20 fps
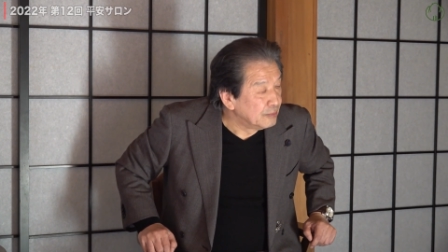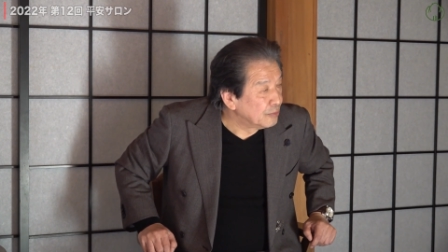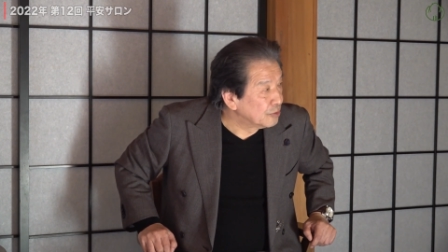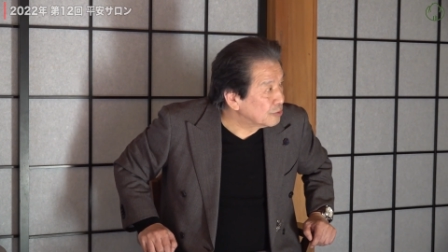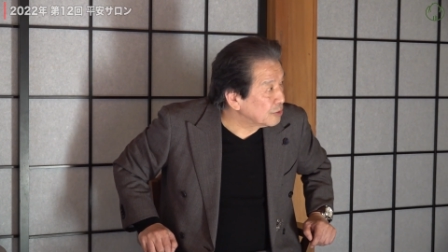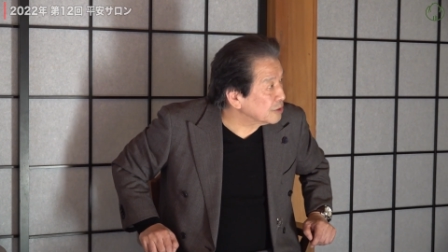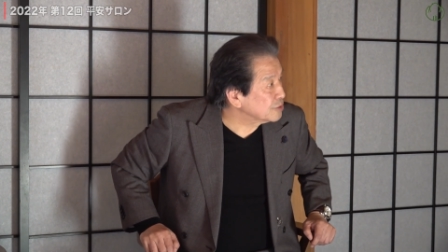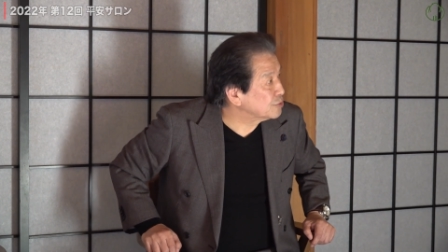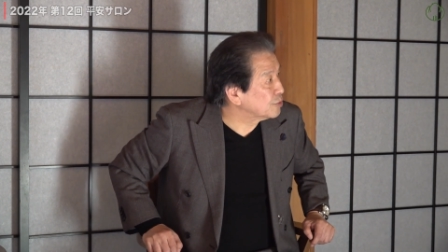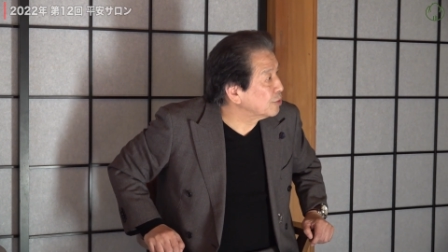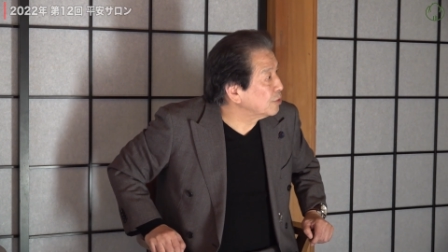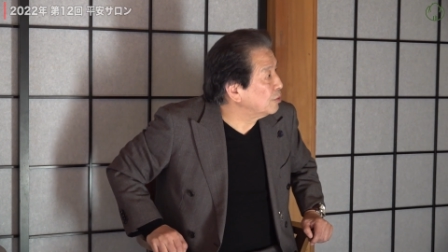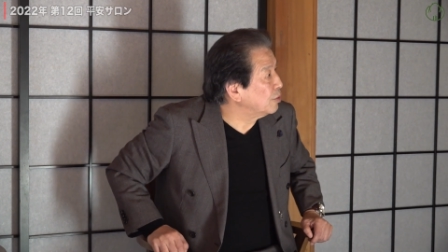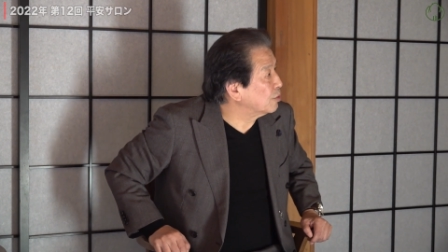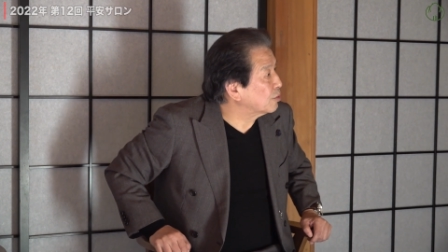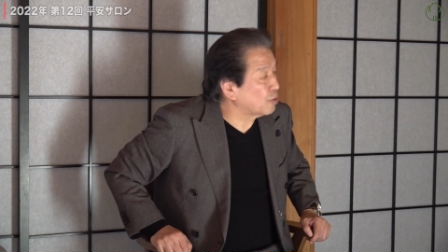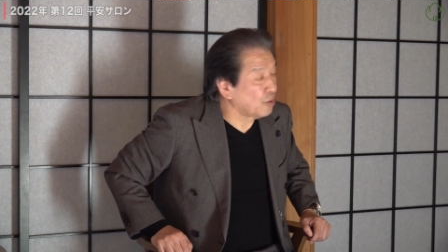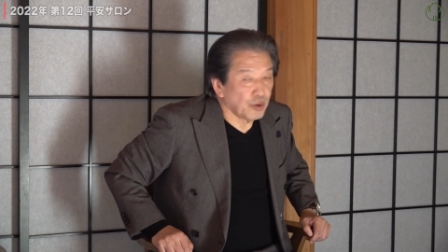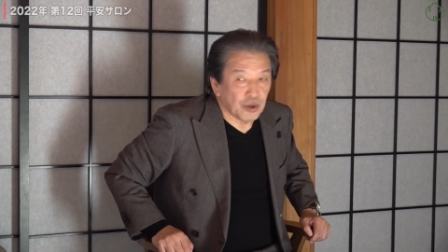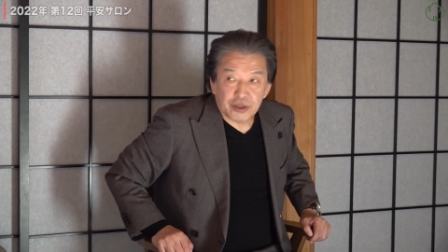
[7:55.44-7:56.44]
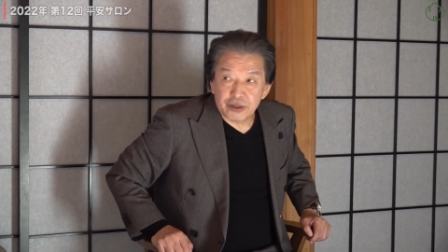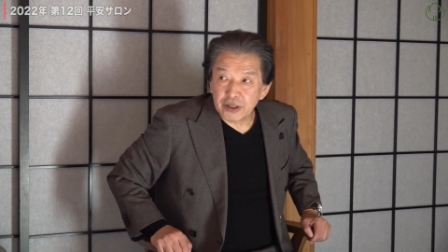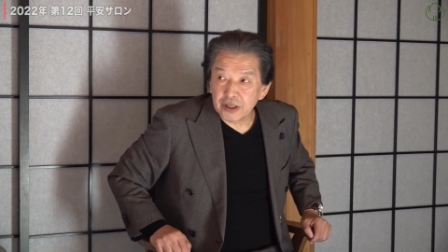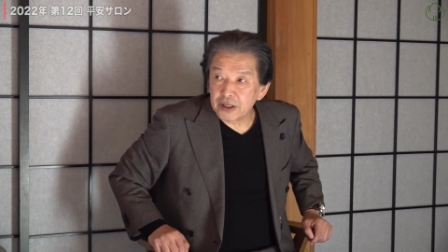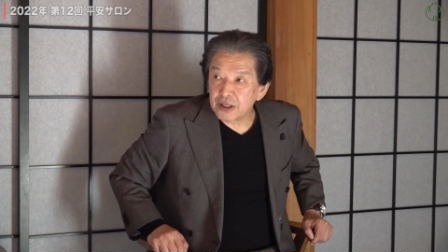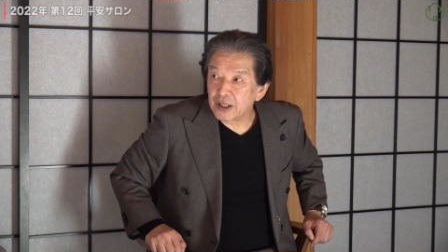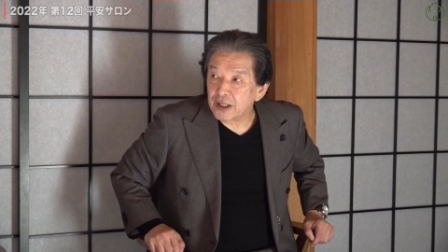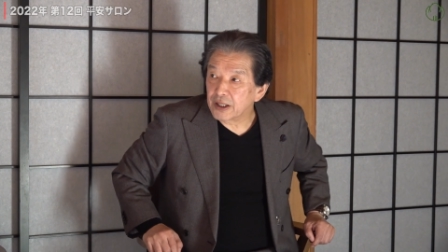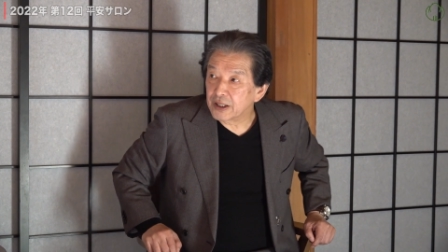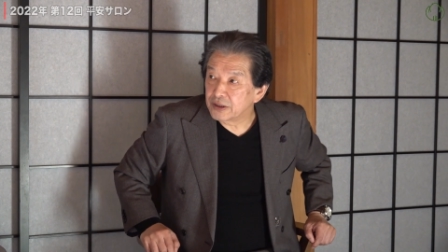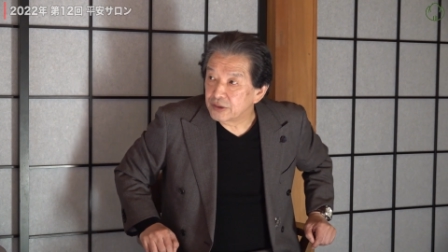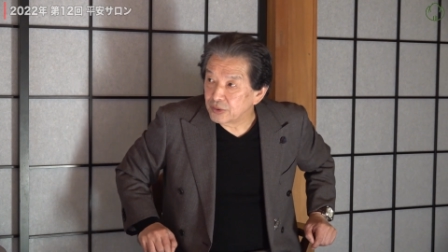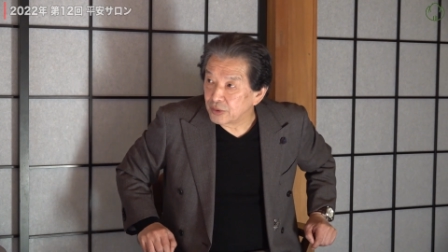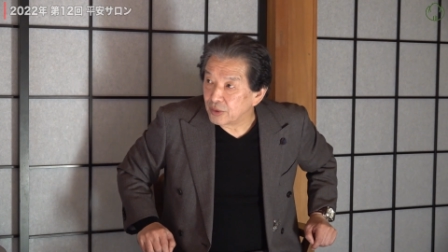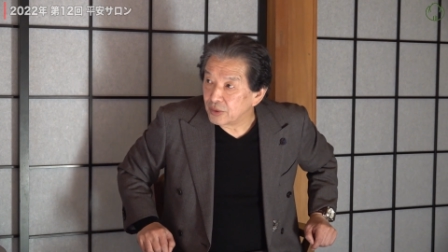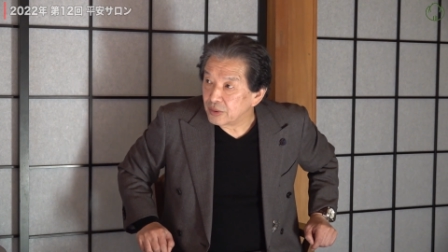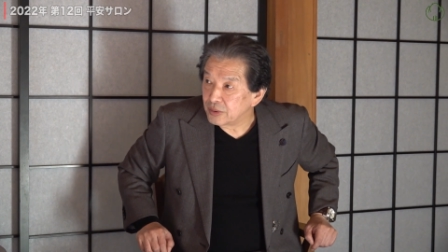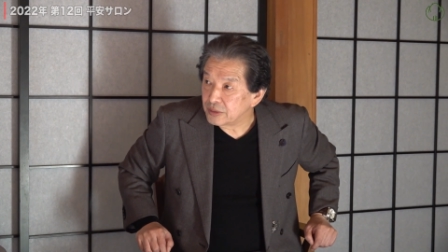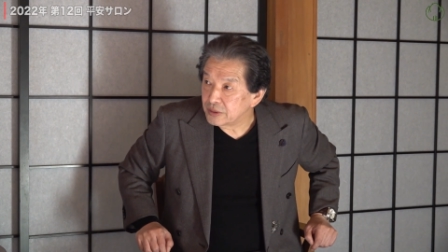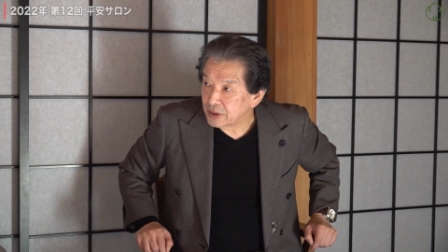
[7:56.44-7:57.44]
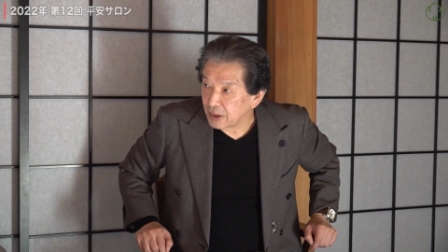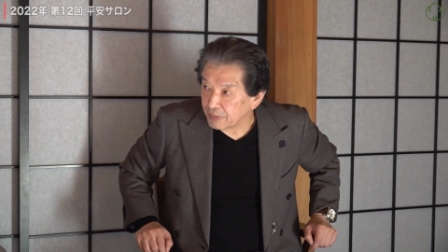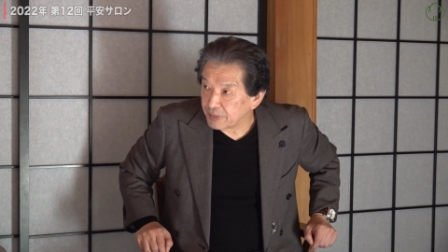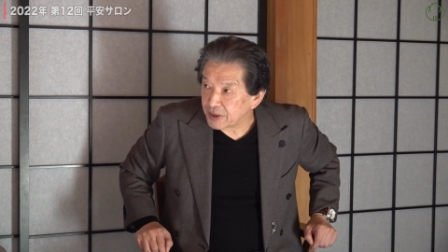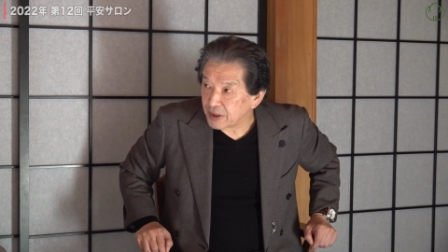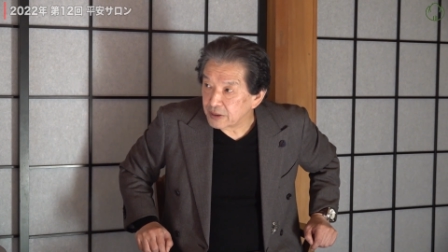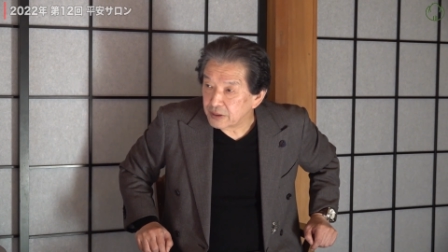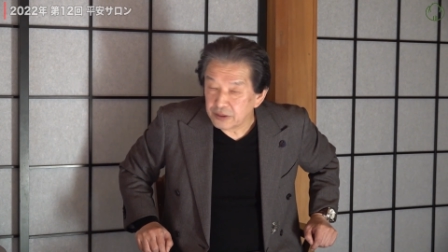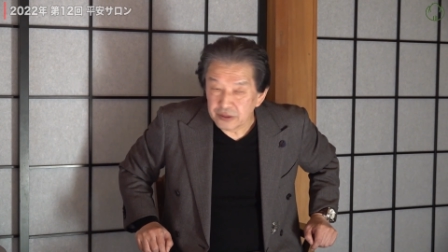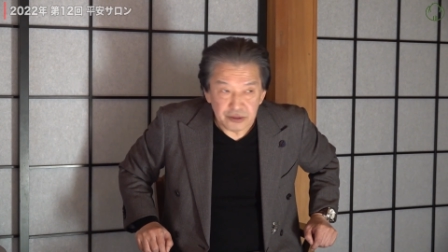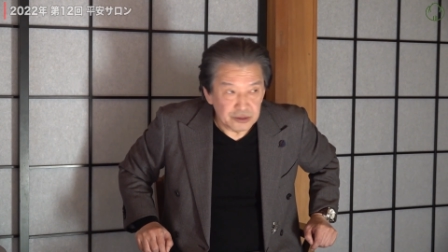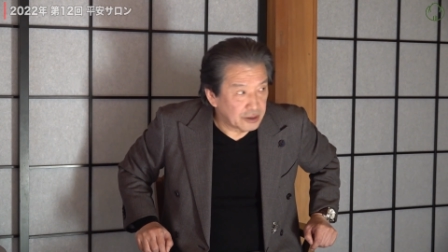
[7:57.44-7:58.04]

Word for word: 僕はそれを超えていかないとダメだ。と。